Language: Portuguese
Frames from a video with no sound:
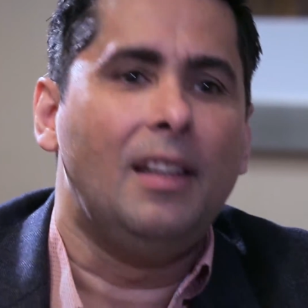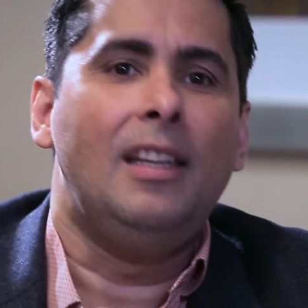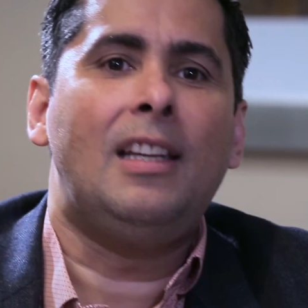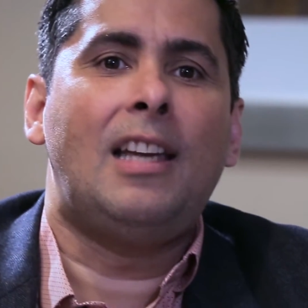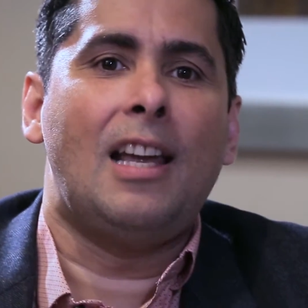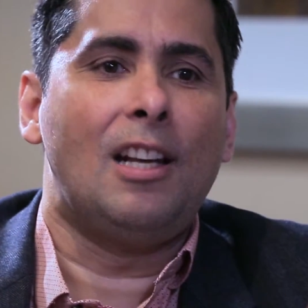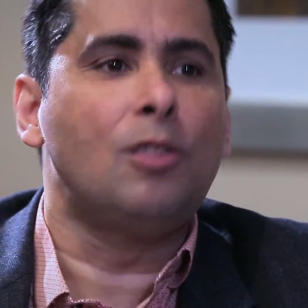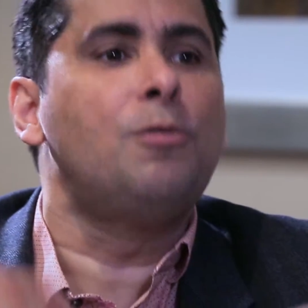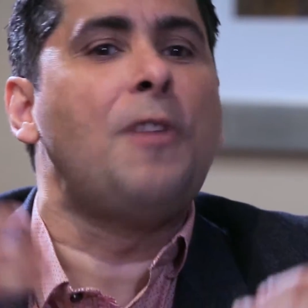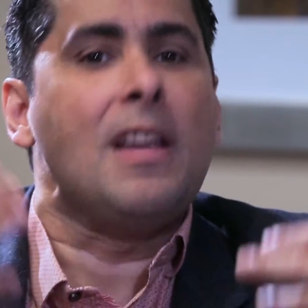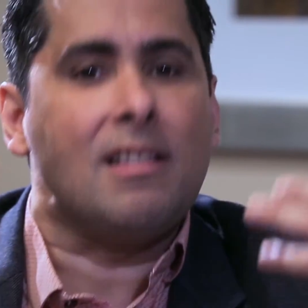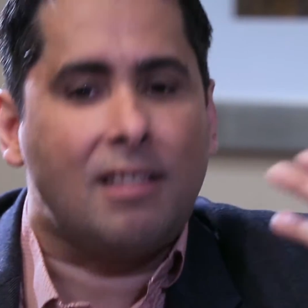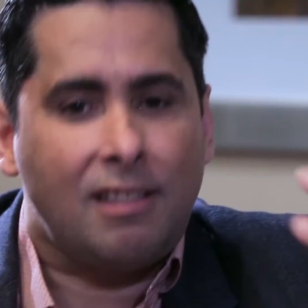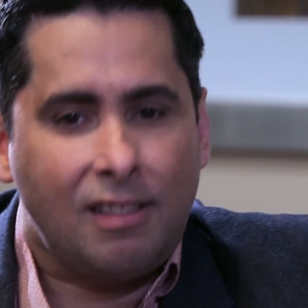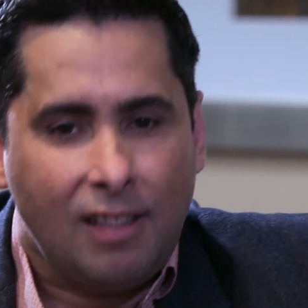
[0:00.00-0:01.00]
e querendo
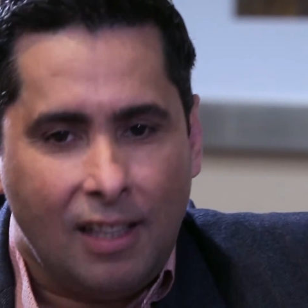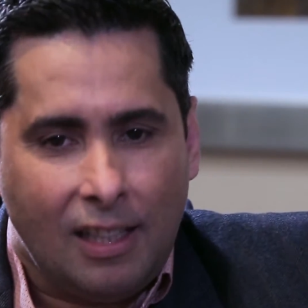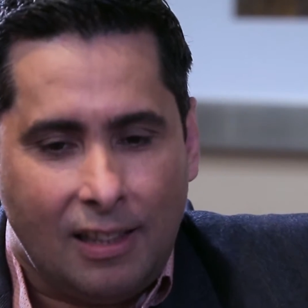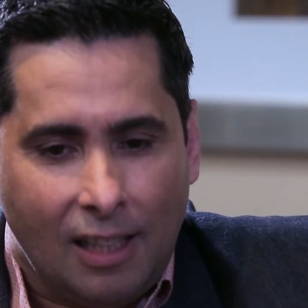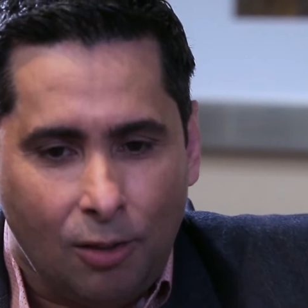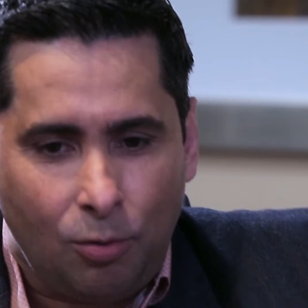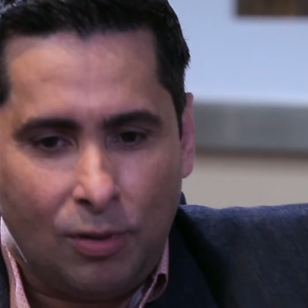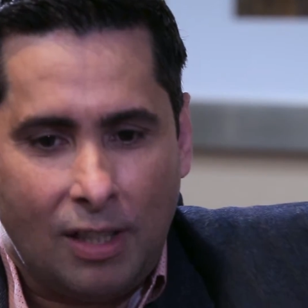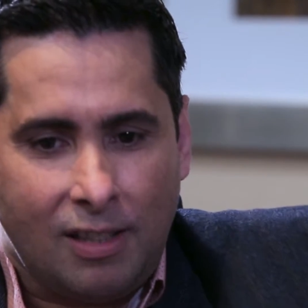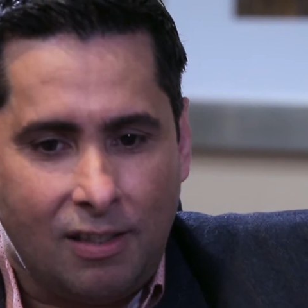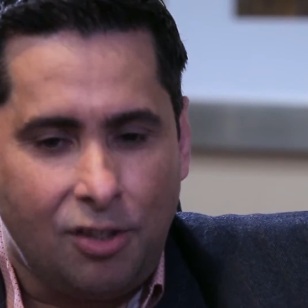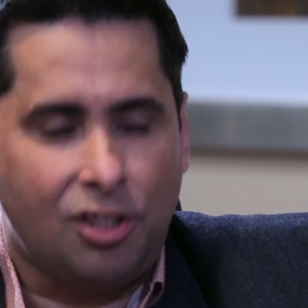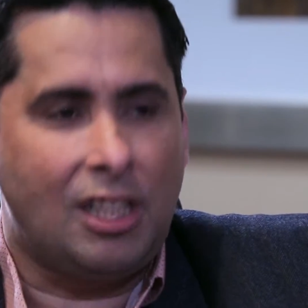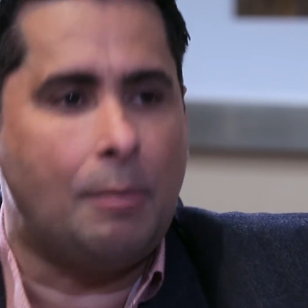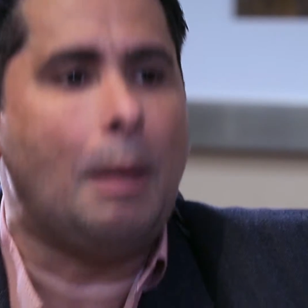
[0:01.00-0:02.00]
vencer dentro desse
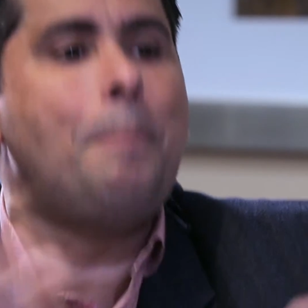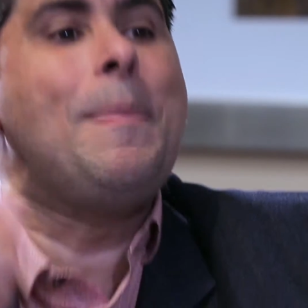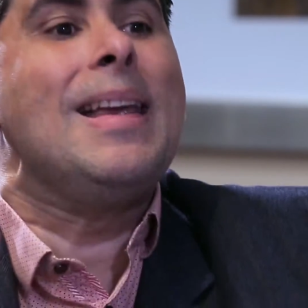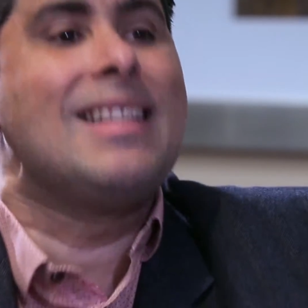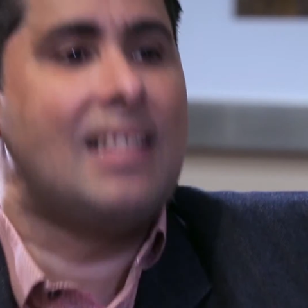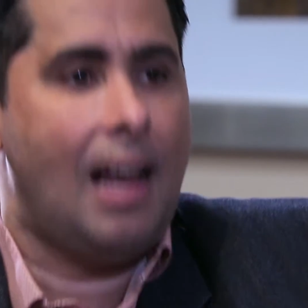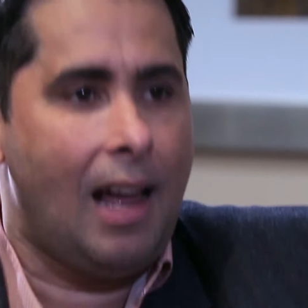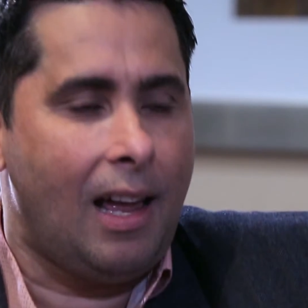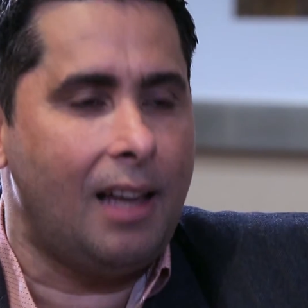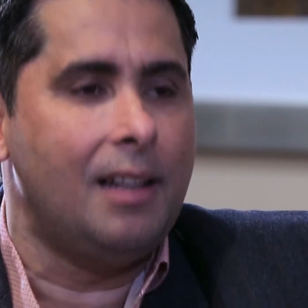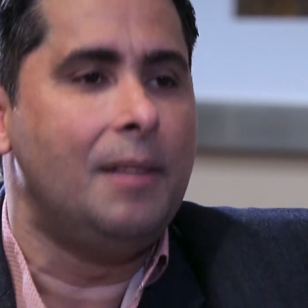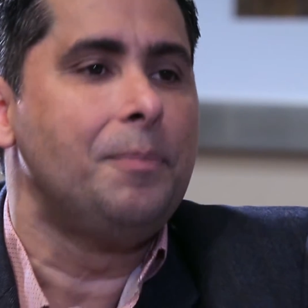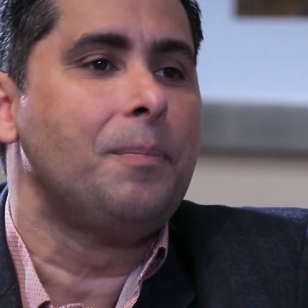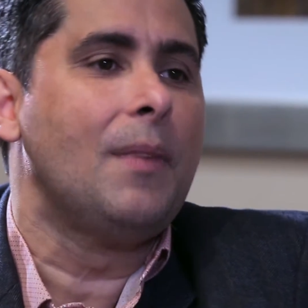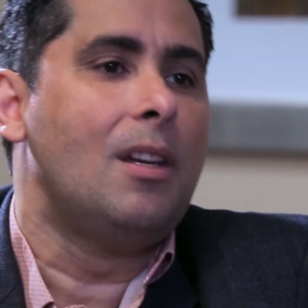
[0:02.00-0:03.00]
sistema, apesar
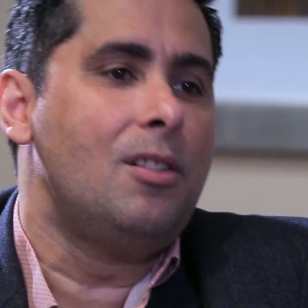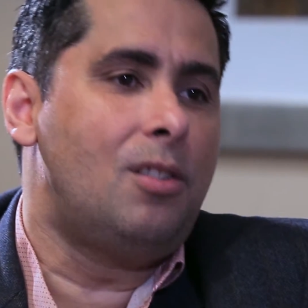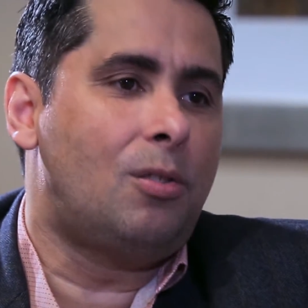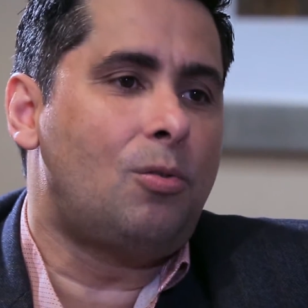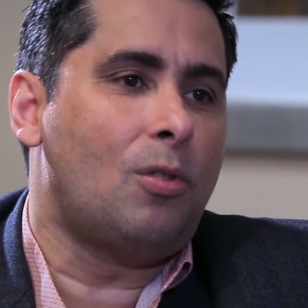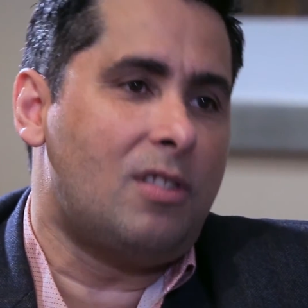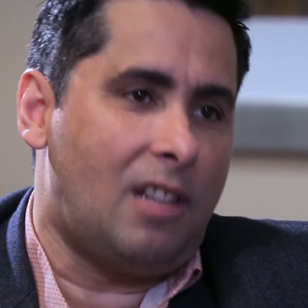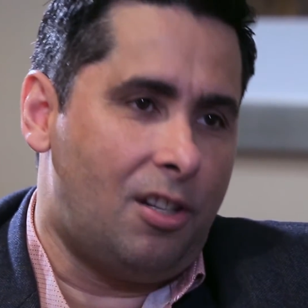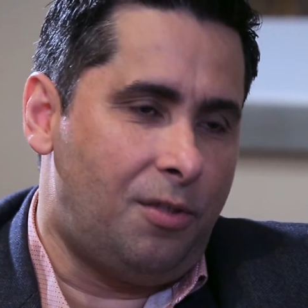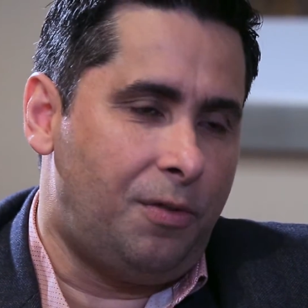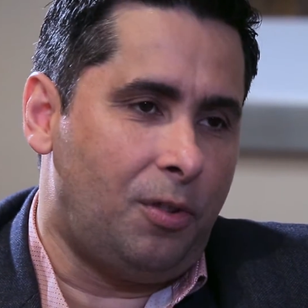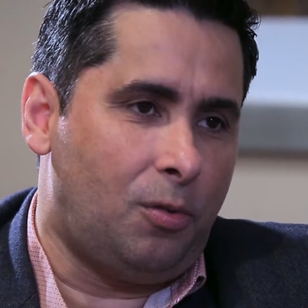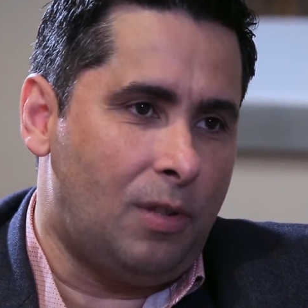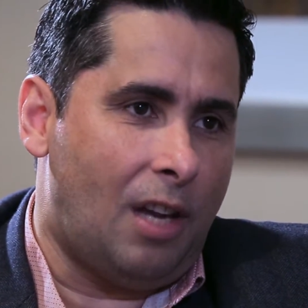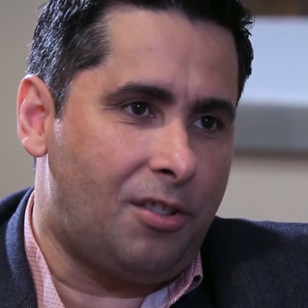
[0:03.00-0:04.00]
de todas as
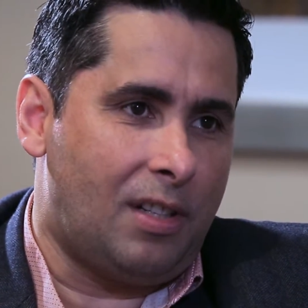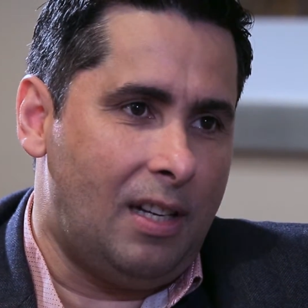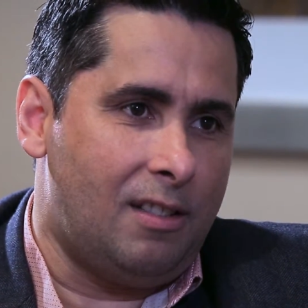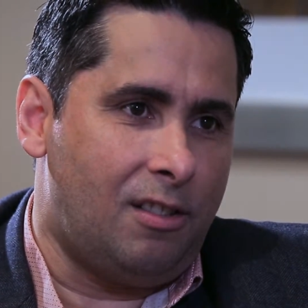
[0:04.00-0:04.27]
dificuldades que